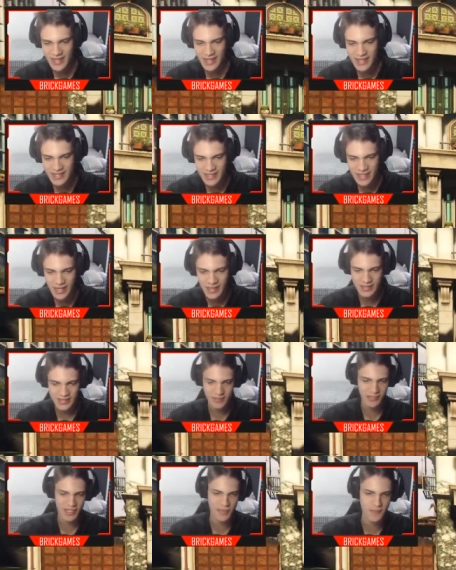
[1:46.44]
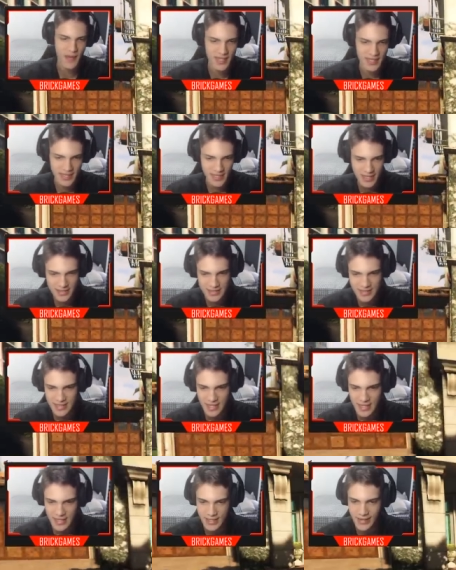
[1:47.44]
aqui já tá... Minhas pernas já tá
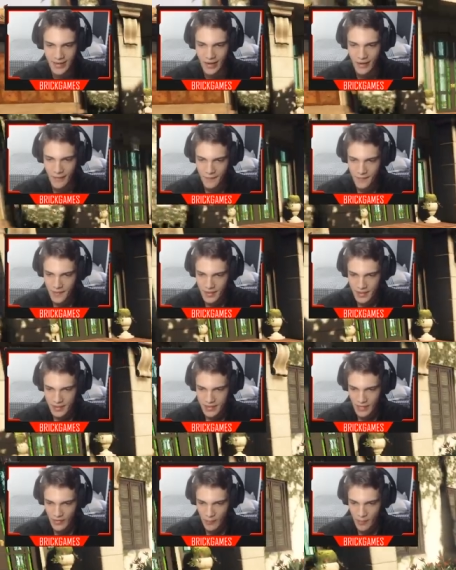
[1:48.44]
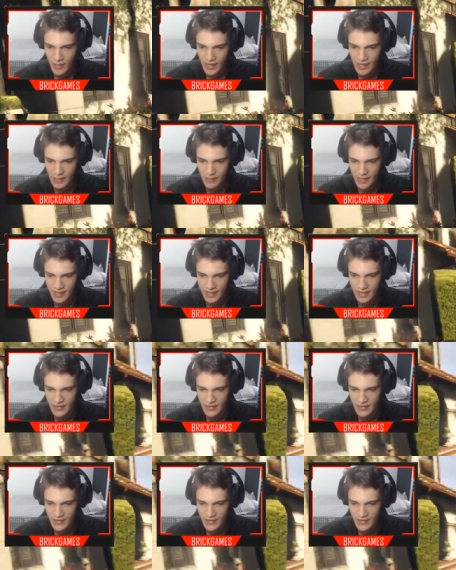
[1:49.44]
cansando aqui, ó. Tá, vou parar ela bem aqui,